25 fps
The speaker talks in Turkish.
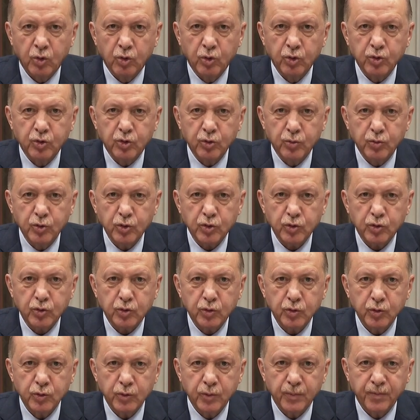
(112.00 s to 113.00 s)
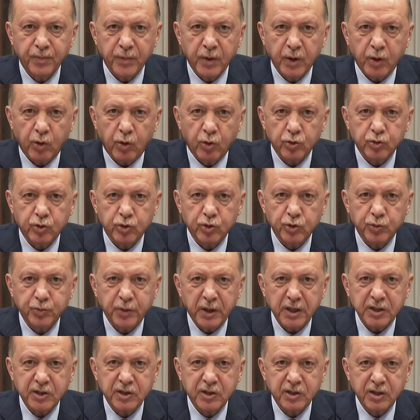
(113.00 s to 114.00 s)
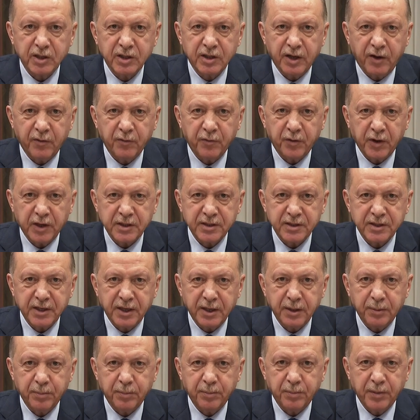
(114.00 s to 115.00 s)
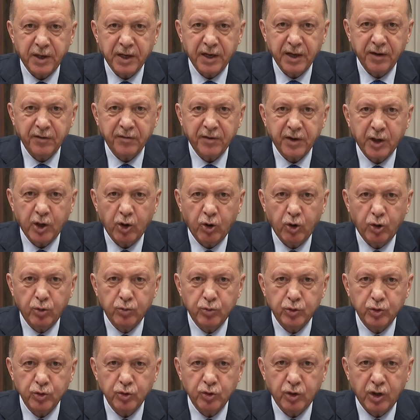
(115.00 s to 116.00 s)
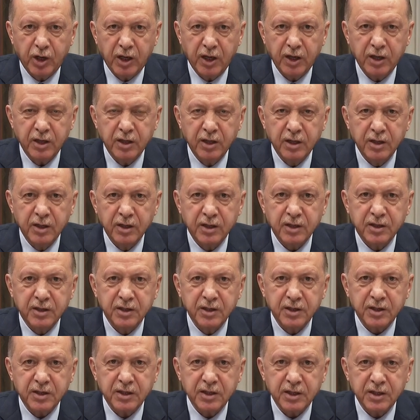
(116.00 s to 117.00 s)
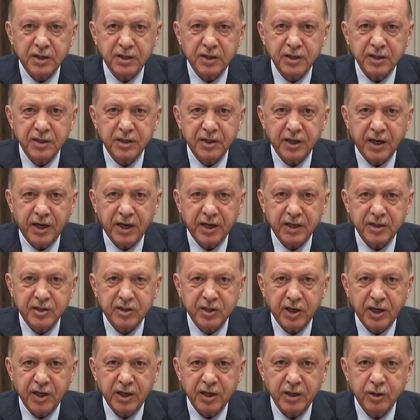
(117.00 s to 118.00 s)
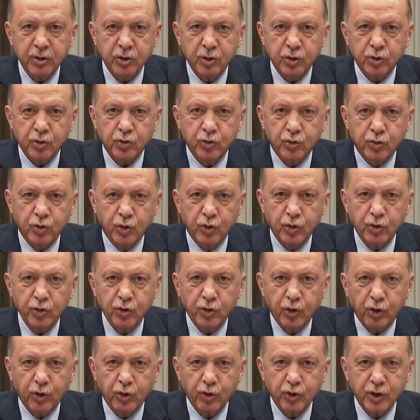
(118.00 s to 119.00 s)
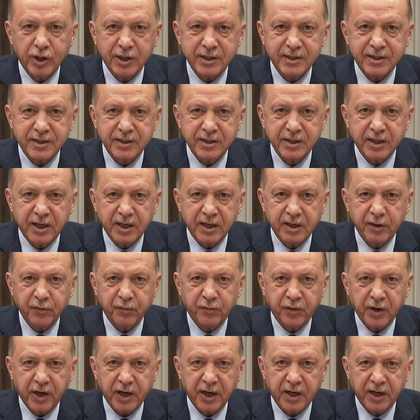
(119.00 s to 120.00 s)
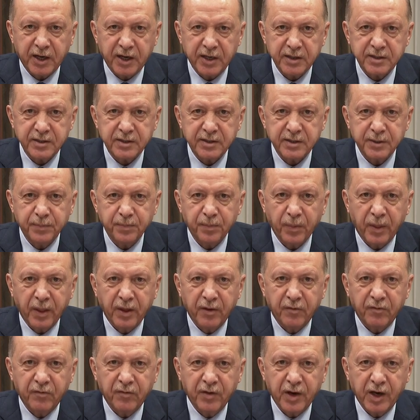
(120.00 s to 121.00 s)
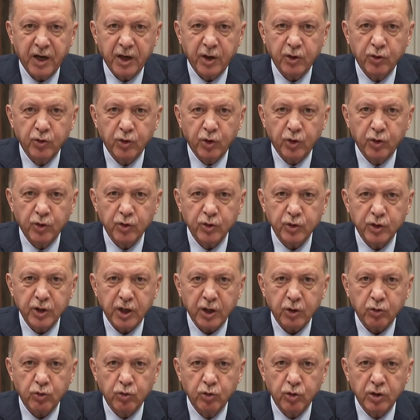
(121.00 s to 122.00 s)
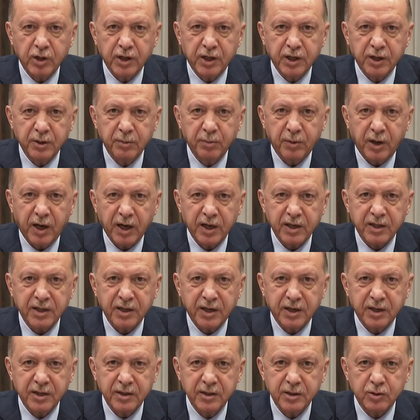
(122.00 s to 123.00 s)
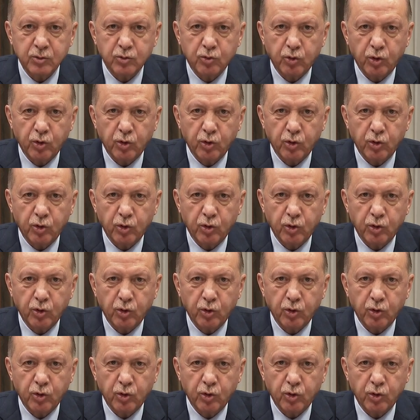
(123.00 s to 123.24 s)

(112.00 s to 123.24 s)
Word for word: Uydumuz 35 yıldan fazla manevra ömrüyle 42 derece doğu yörüngesindeki frekans ve yörünge kullanım haklarının